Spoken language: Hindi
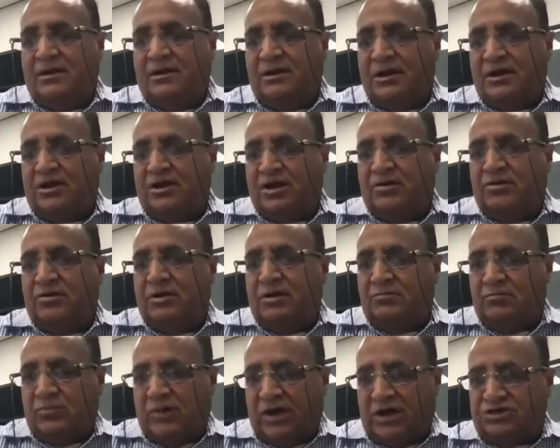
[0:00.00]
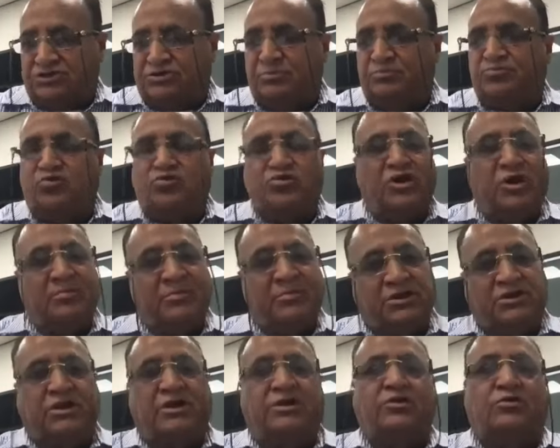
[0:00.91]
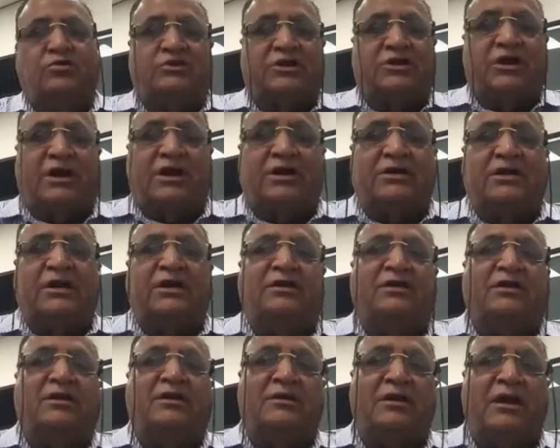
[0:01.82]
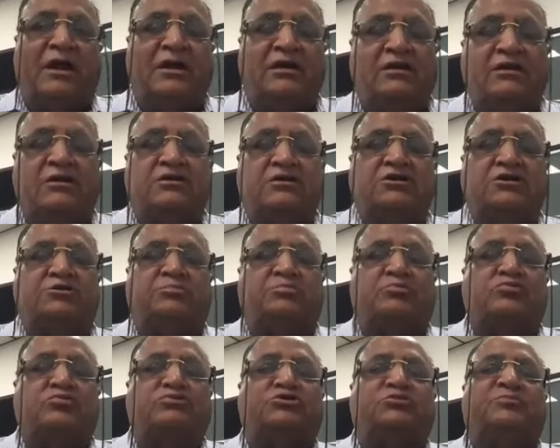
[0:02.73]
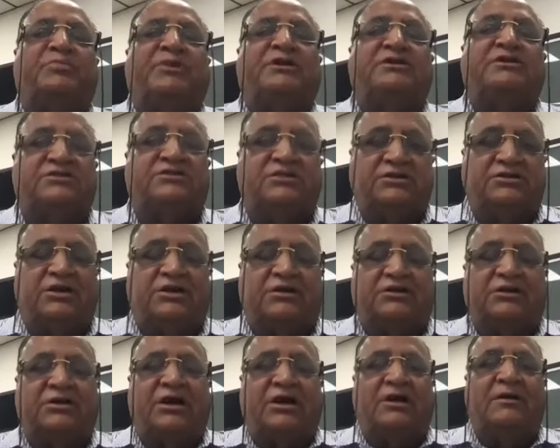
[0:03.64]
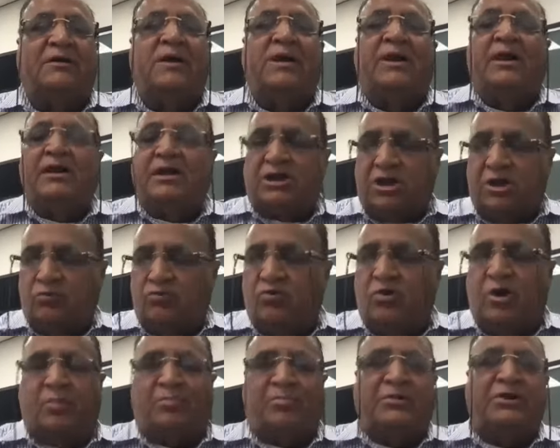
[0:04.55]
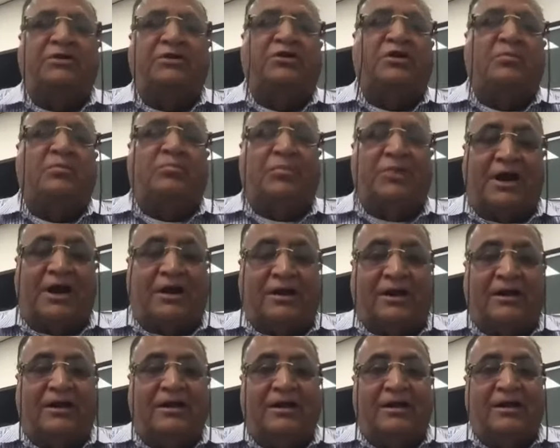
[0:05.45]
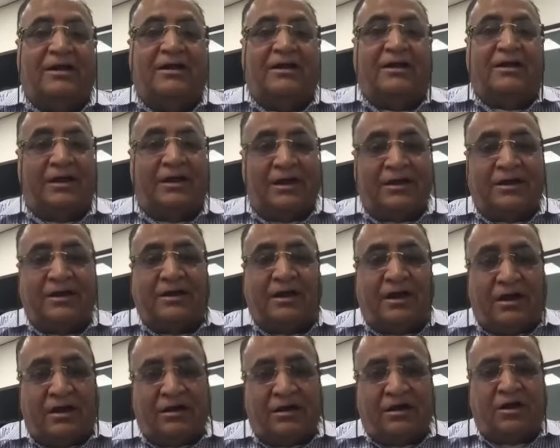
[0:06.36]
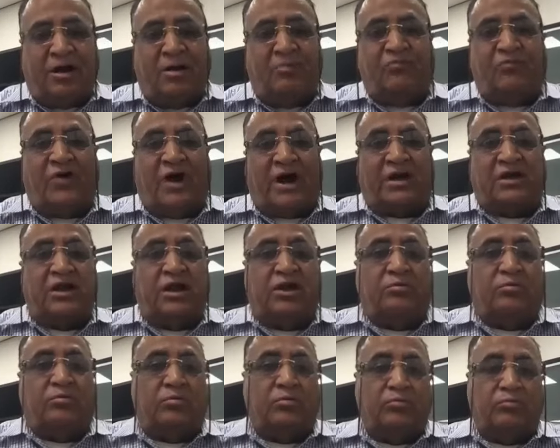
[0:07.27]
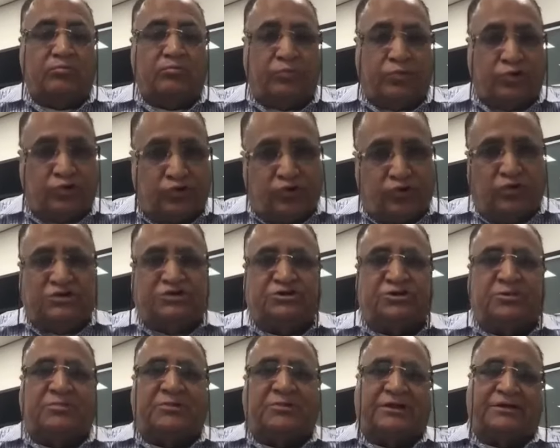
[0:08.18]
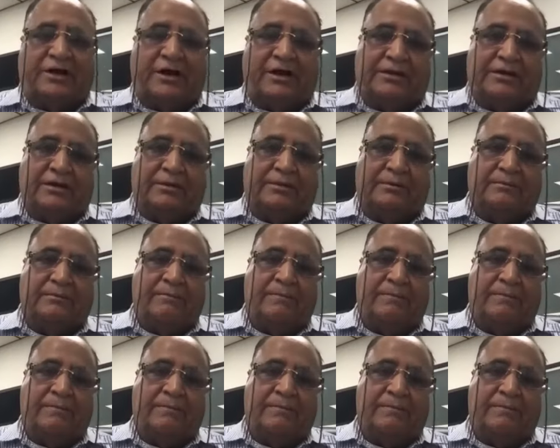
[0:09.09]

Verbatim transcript: लेकिन महजब दुनिया में यही होता है कि नई लीडरशिप को स्पेस दी जाती है कि वो अपनी टीम बना ले लेकिन अगर हम वाकई भुट्टोइज्म के दाई हैं